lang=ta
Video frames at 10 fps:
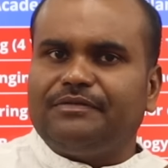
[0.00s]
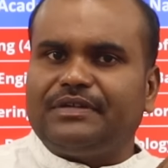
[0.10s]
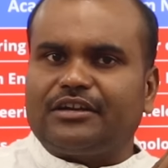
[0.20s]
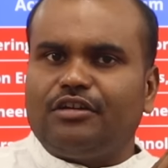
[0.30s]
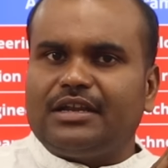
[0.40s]
ஆஃப்
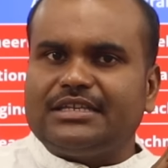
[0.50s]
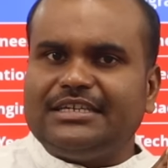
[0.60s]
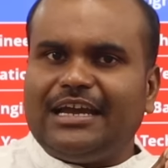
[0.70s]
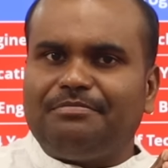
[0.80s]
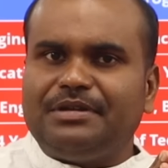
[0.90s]

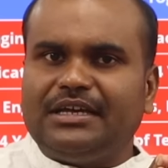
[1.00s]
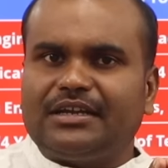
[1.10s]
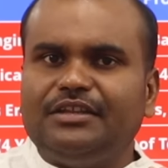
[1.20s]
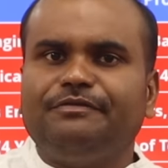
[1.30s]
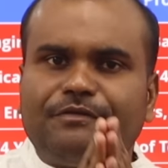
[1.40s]
டெக்னாலஜி
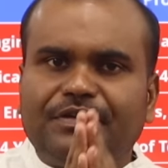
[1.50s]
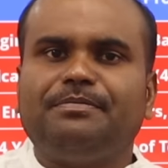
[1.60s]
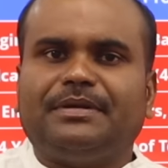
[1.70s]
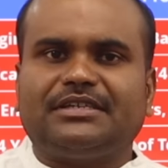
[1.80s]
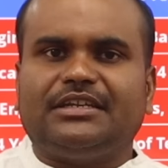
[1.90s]
அப்படிங்கிறது ஃபிஃப்டி
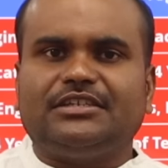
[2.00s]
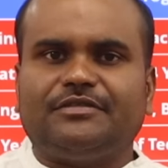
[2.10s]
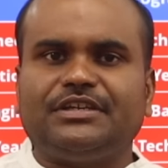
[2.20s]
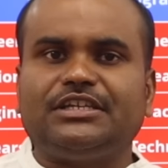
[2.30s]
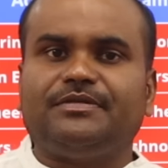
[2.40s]
பர்சன்டேஜ்
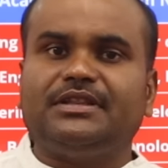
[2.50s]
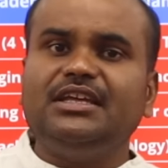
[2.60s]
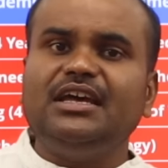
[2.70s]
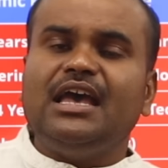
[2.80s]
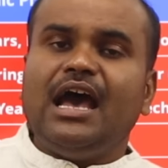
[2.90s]
ஆஃப் சீட்ஸ்
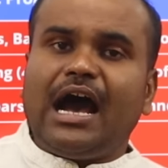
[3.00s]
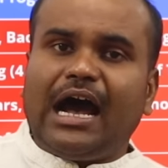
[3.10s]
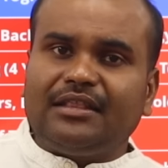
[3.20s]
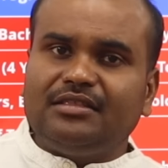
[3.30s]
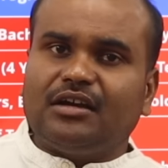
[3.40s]
வந்து
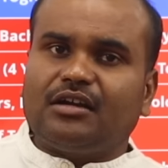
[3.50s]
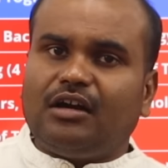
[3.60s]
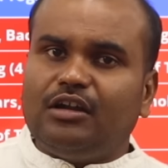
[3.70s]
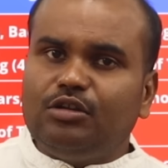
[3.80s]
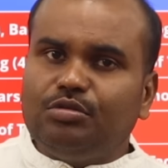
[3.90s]
அந்த
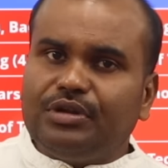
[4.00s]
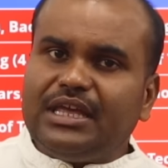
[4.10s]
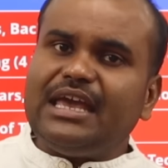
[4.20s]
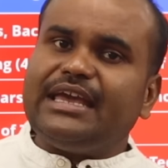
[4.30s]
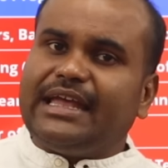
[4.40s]

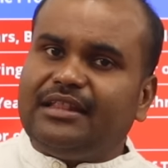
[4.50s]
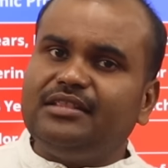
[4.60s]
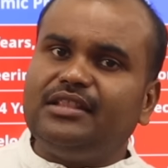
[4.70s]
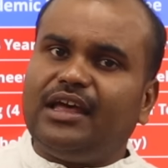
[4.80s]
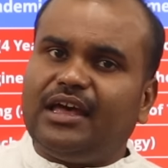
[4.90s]
கல்லூரி
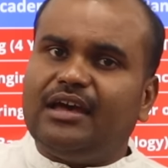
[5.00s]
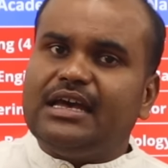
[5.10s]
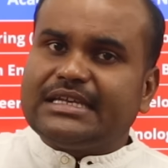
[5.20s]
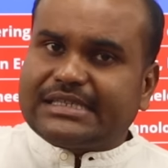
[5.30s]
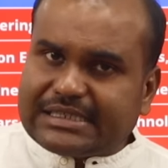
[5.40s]
எந்த
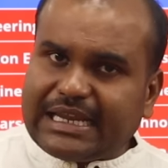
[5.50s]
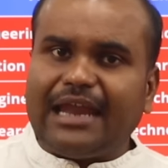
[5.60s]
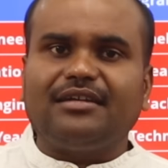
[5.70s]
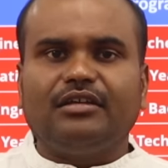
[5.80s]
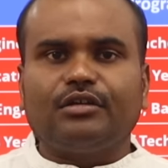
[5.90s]

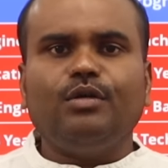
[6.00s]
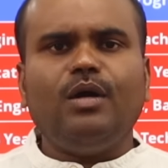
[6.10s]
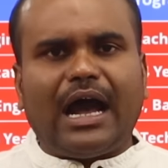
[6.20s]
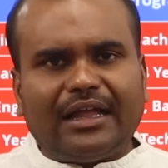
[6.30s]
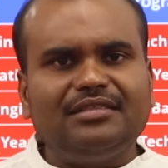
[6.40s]
ஸ்டேட்டில் இருக்கோ
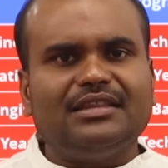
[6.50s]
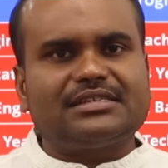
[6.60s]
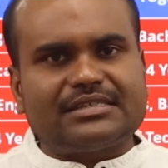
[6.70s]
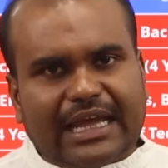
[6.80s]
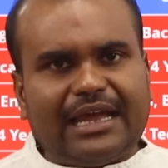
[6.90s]
அந்த
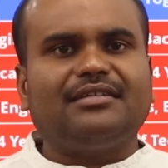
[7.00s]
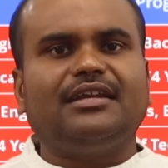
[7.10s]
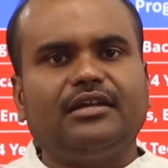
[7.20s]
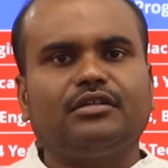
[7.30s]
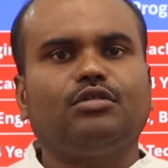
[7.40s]

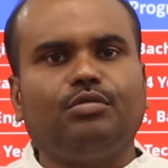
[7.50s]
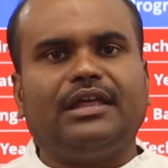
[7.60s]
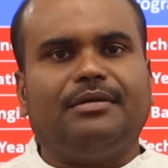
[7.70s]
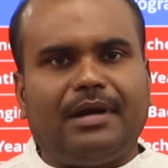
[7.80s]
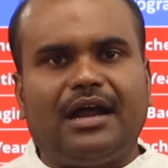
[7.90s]
ஸ்டேட்டில்
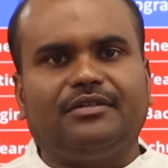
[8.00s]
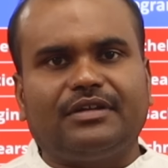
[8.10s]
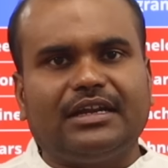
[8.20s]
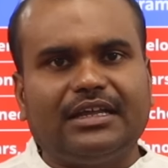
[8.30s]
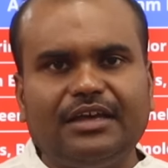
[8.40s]
இருக்கக்கூடிய
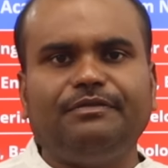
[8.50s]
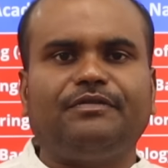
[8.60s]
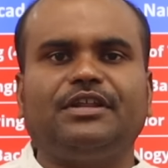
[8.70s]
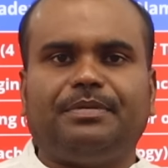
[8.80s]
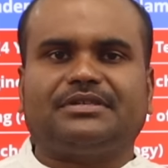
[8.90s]
மாணவர்களுக்கு
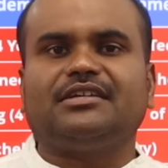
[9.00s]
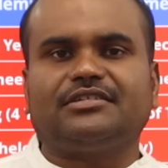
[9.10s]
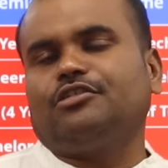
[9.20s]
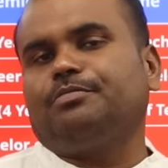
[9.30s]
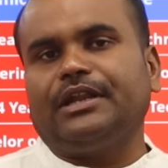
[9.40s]
ஃபிஃப்டி பர்சன்ட்
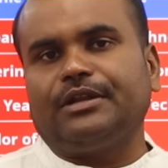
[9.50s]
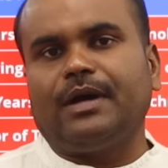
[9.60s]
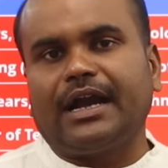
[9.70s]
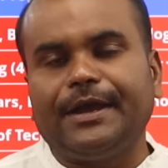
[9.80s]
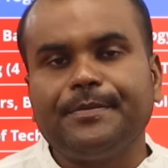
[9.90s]
ரிசர்வ்
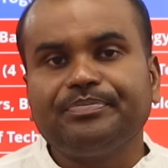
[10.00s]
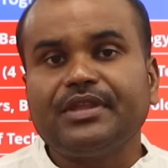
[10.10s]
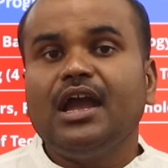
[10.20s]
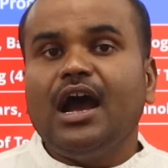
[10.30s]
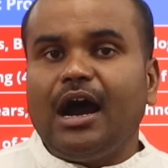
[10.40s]
பண்ணிடுவாங்க
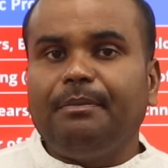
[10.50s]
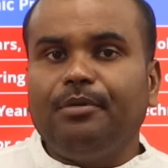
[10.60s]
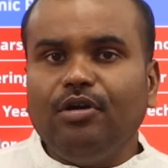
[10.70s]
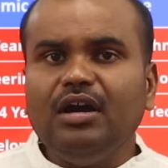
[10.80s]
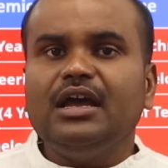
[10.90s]

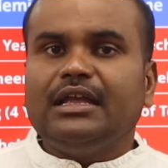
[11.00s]
அப்போது